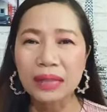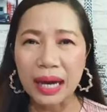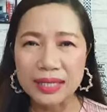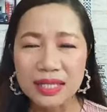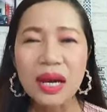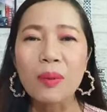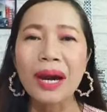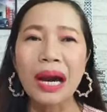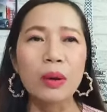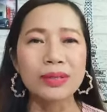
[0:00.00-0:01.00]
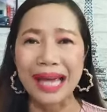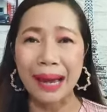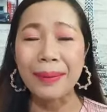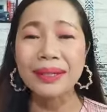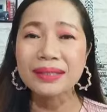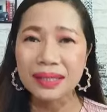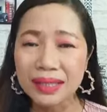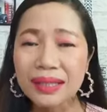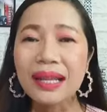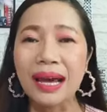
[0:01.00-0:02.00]
เชื่อว่าเขาสามารถที่จะ
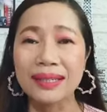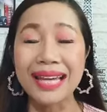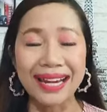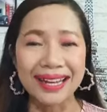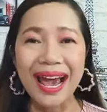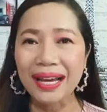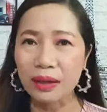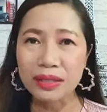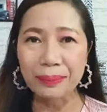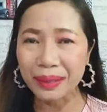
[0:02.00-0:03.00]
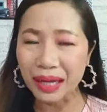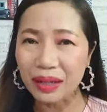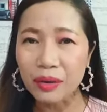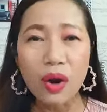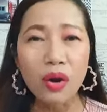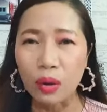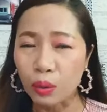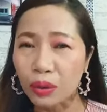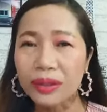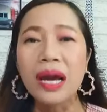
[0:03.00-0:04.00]
ยิ่งใหญ่ได้เขาจะเป็นไอดอลของ
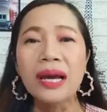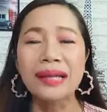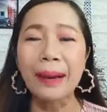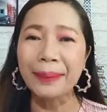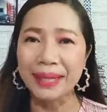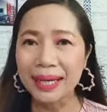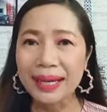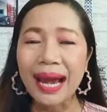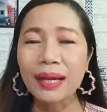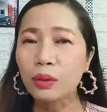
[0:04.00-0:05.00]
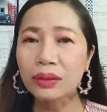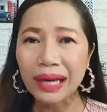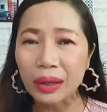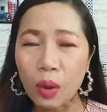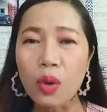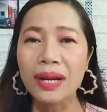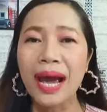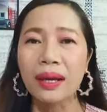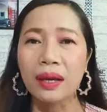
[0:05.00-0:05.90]
คนทั้งประเทศได้คนทั้งโลกได้